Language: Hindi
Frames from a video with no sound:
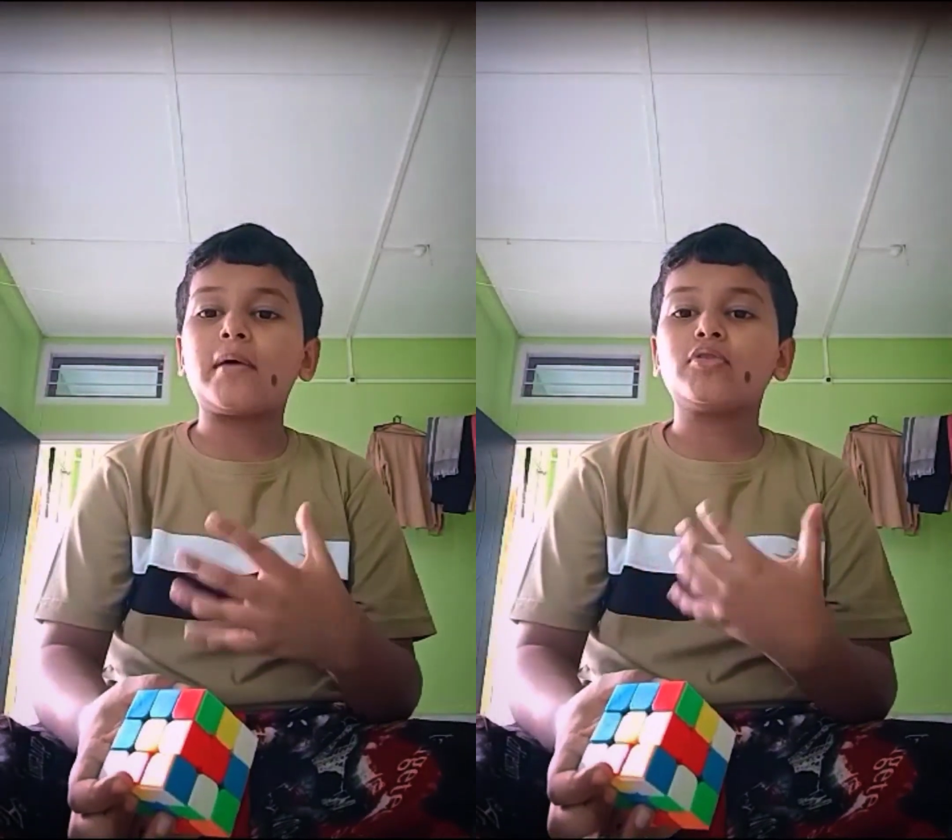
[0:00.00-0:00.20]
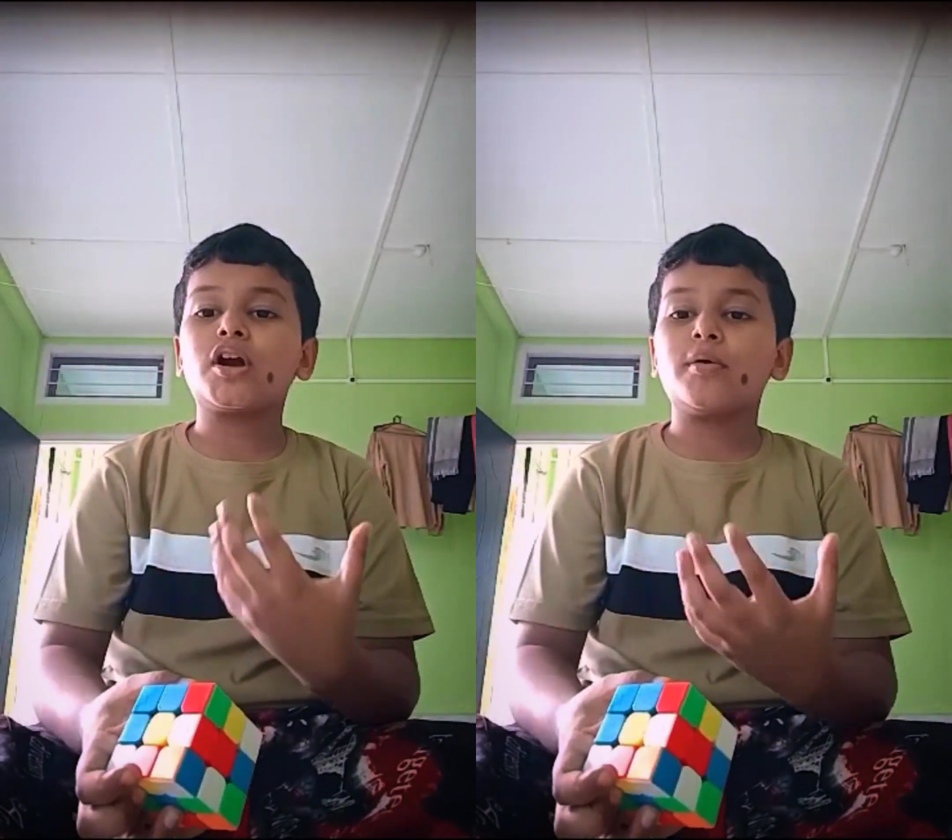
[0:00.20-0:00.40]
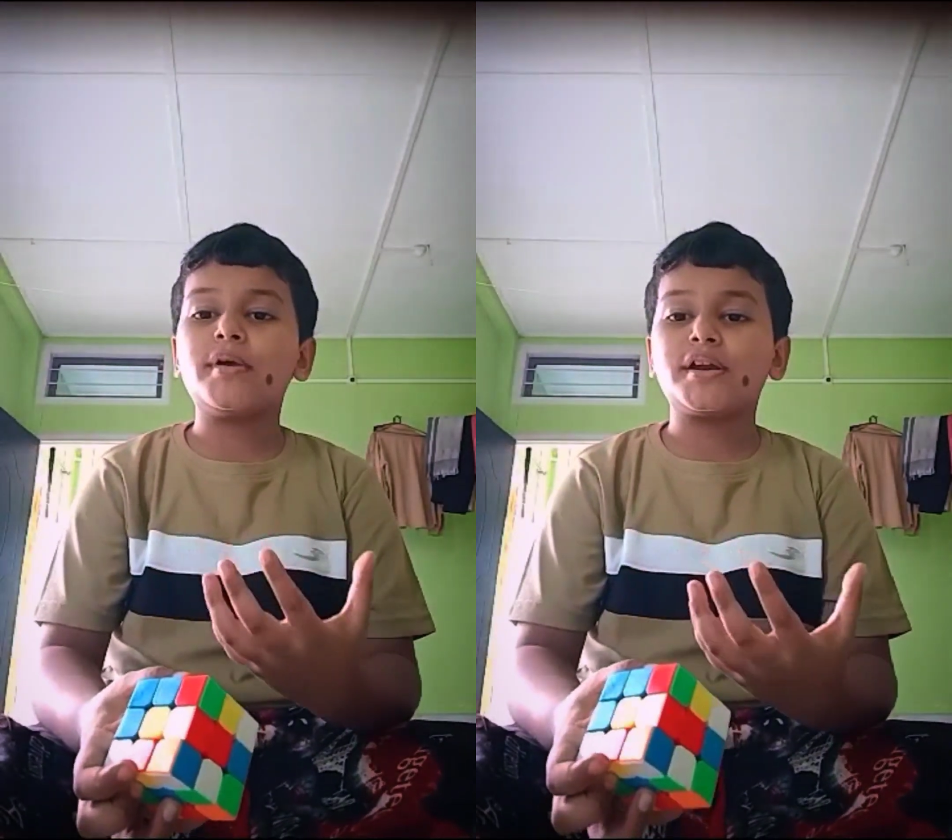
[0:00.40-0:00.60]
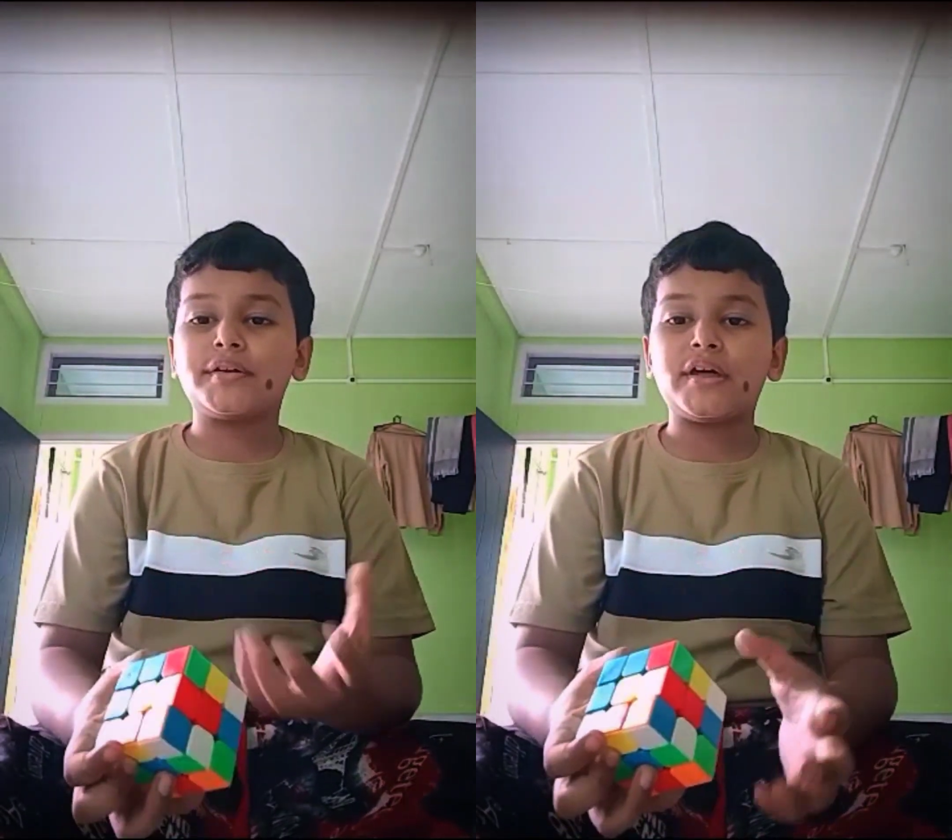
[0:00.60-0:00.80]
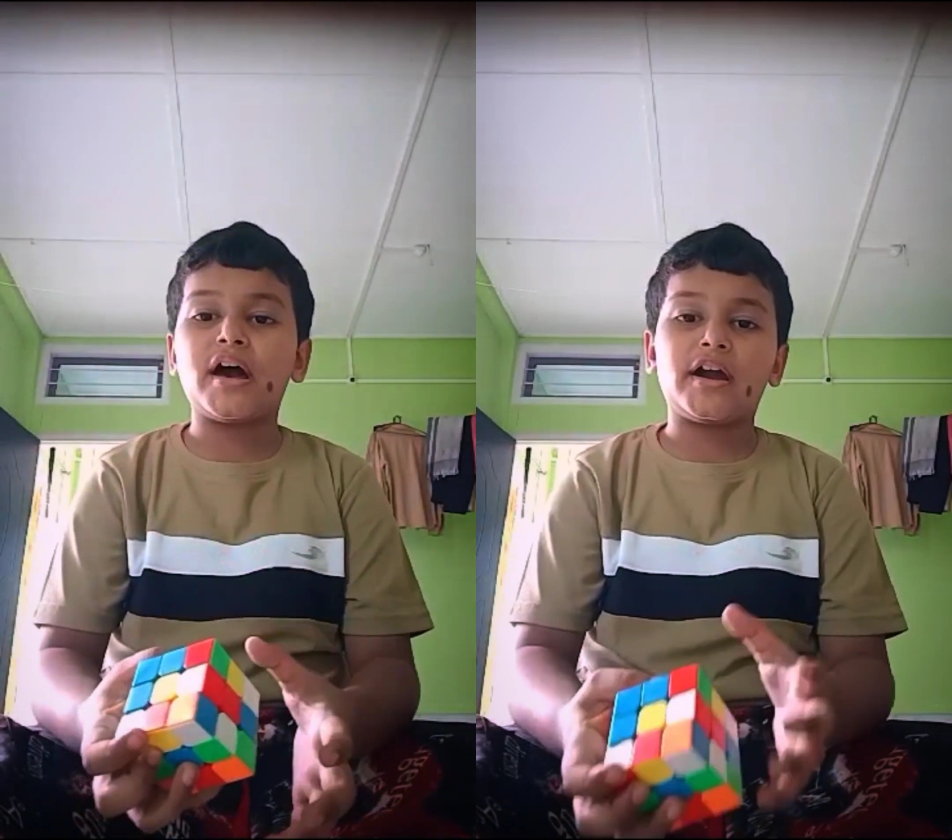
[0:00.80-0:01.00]
आप लोग कमेंट
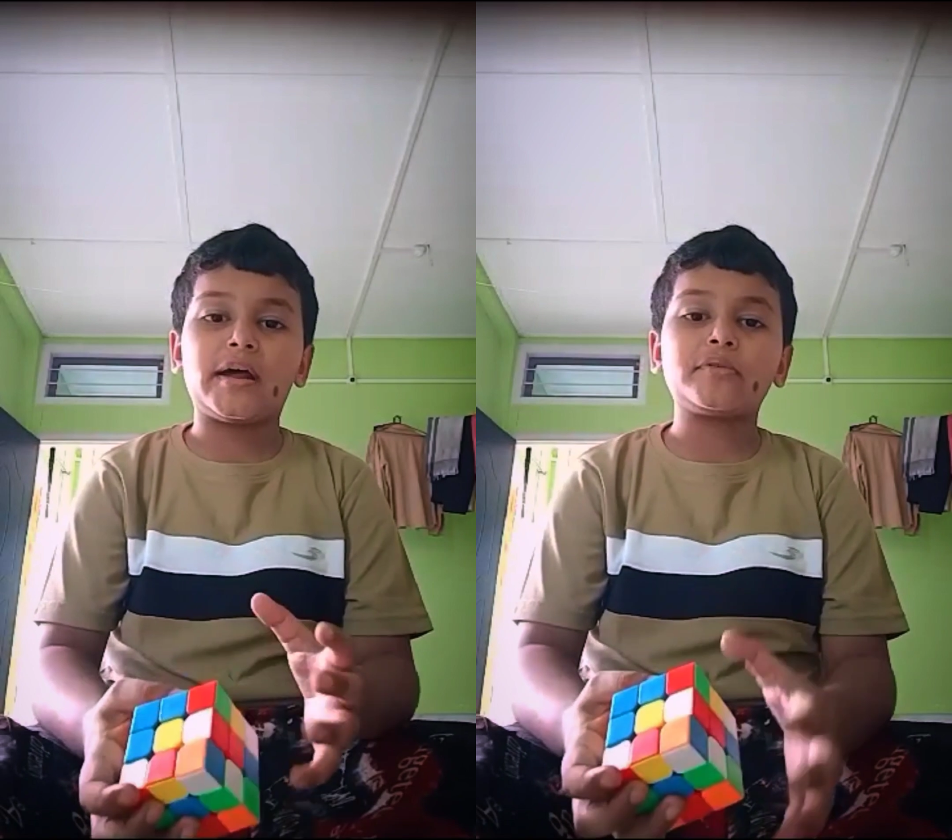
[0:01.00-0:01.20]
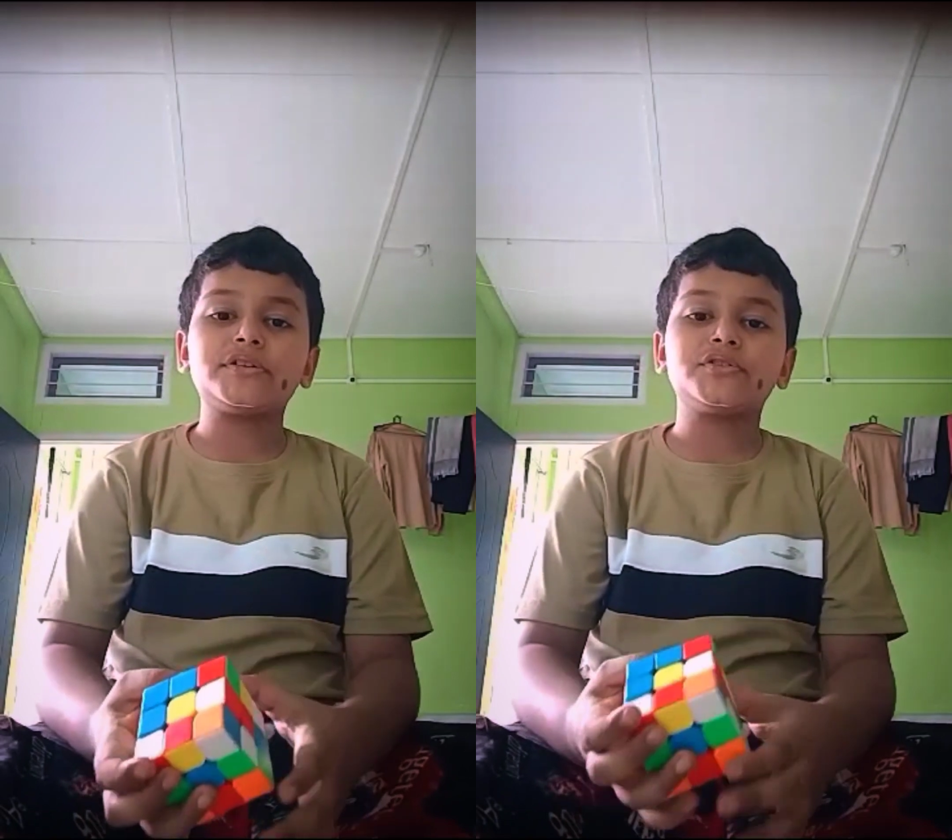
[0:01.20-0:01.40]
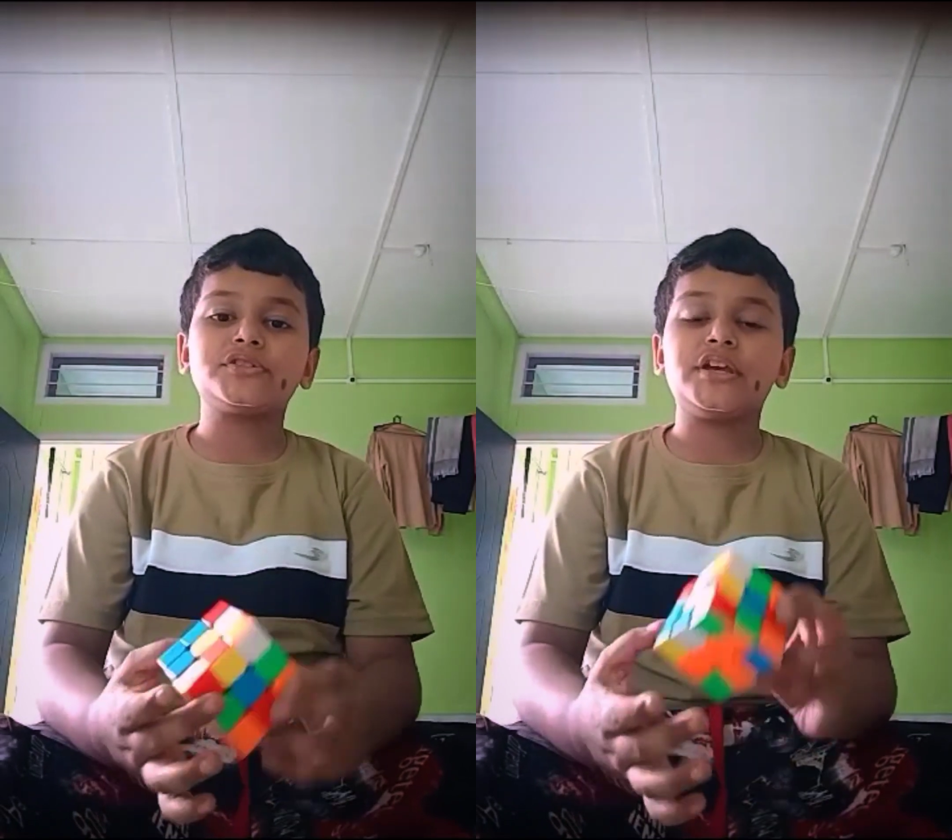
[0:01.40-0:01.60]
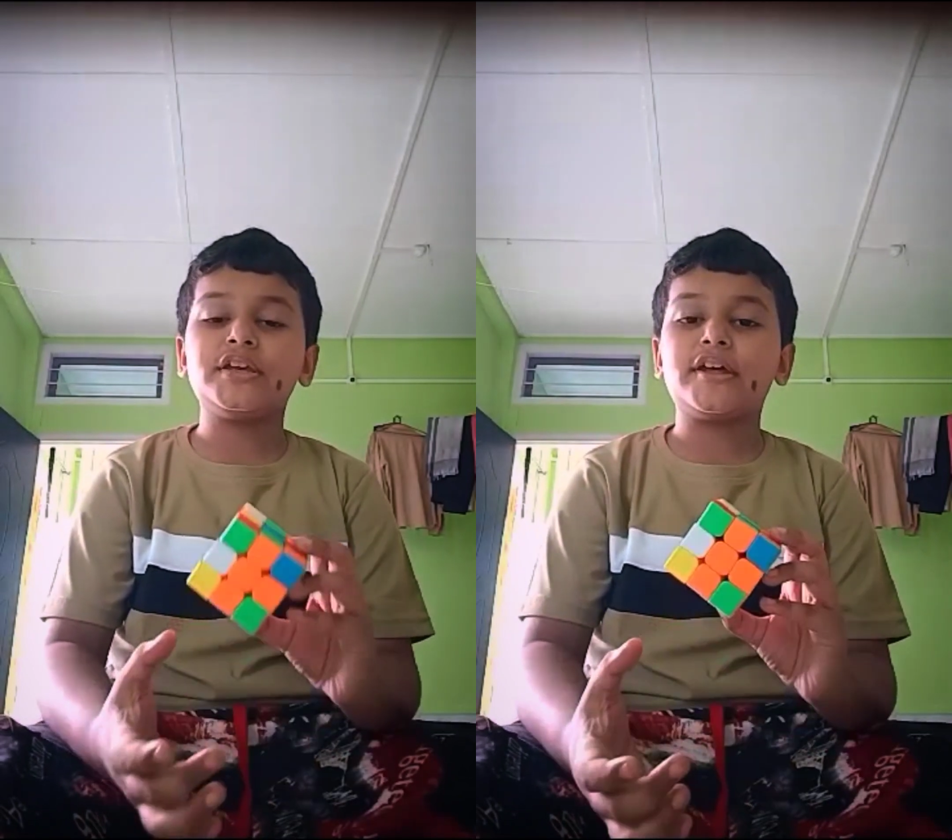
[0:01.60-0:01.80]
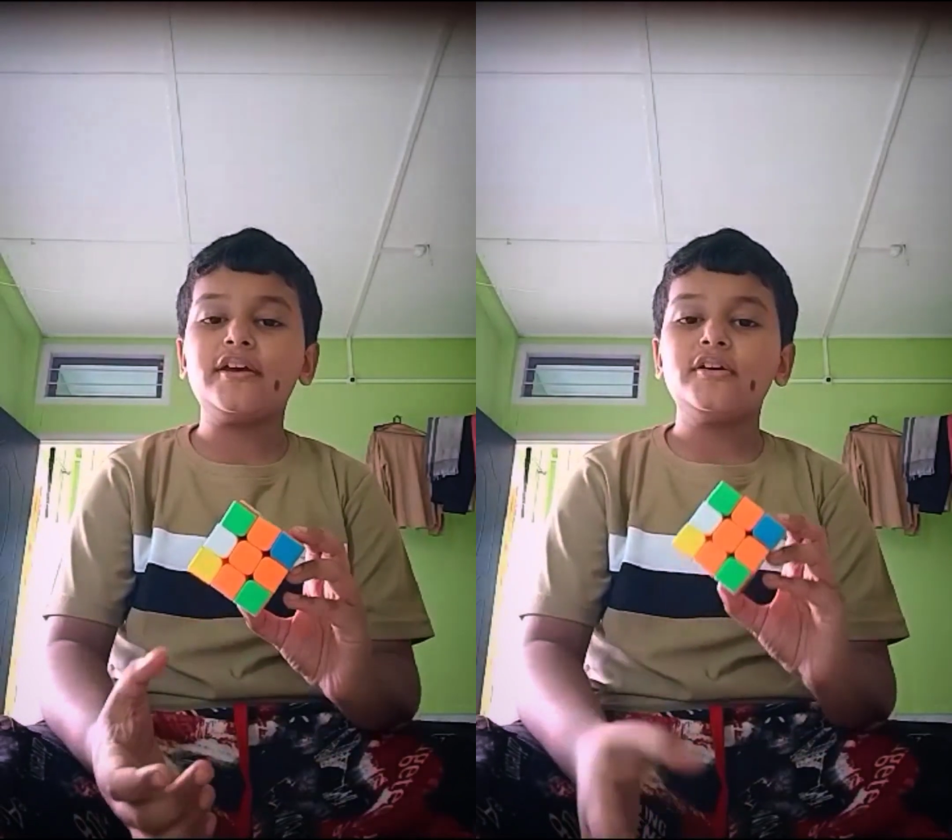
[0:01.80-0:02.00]
करना अगर आपको इसको
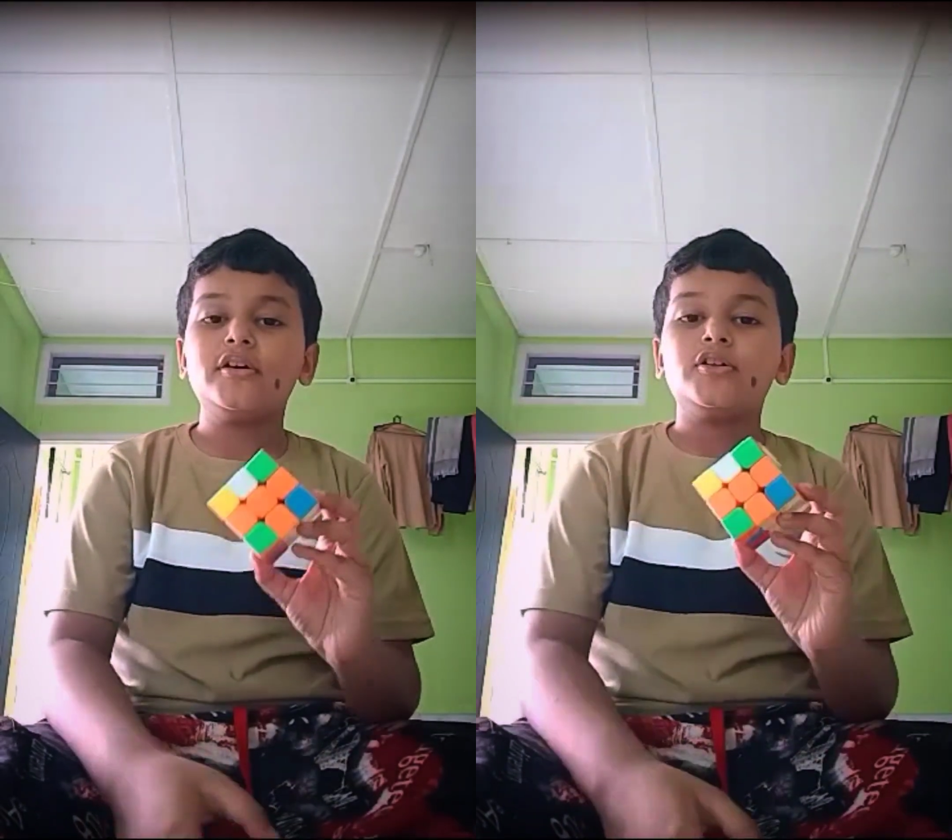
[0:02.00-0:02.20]
सीखना है